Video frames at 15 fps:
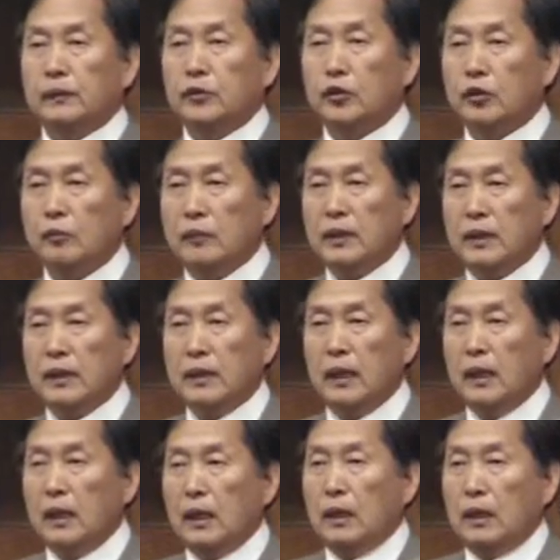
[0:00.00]
준비된
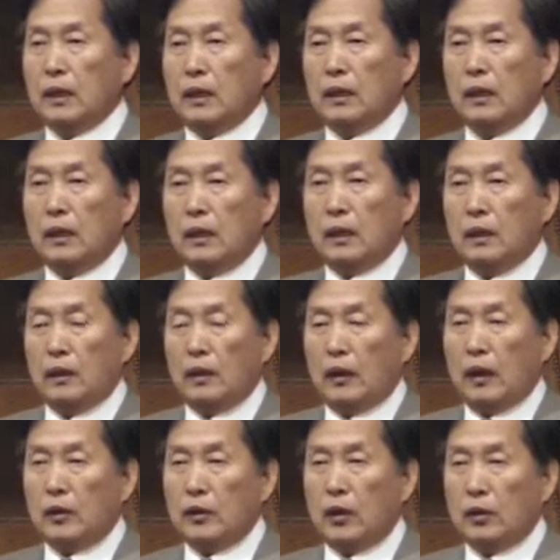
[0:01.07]
어,
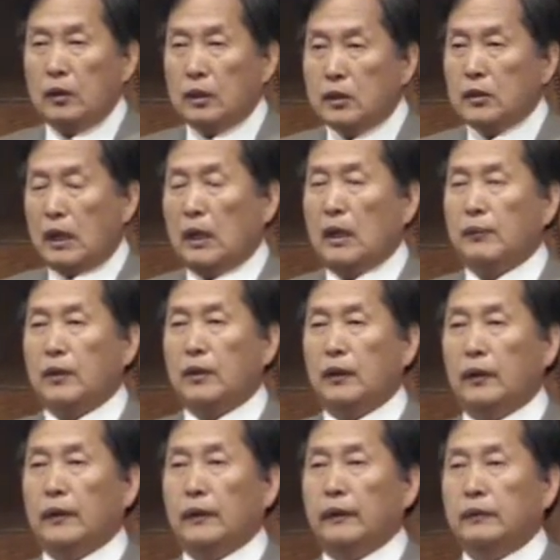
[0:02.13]
그이 어, 사람이
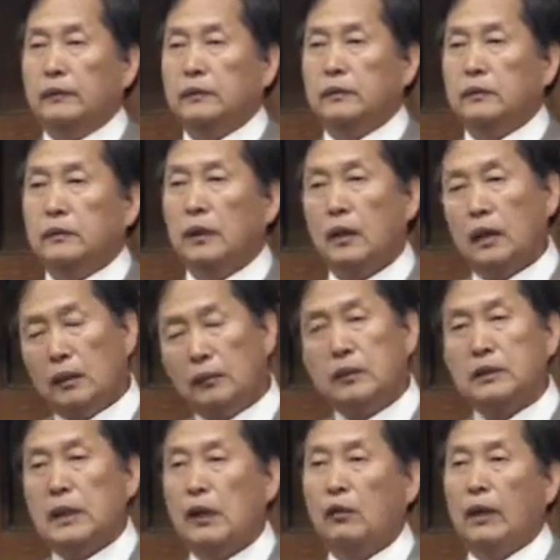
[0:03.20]
있는 거예요. 그
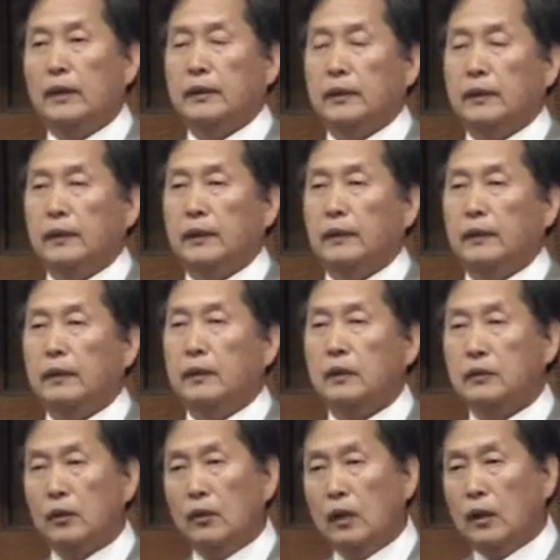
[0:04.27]
하나님께서 그 사용하시는 거예요. 그래서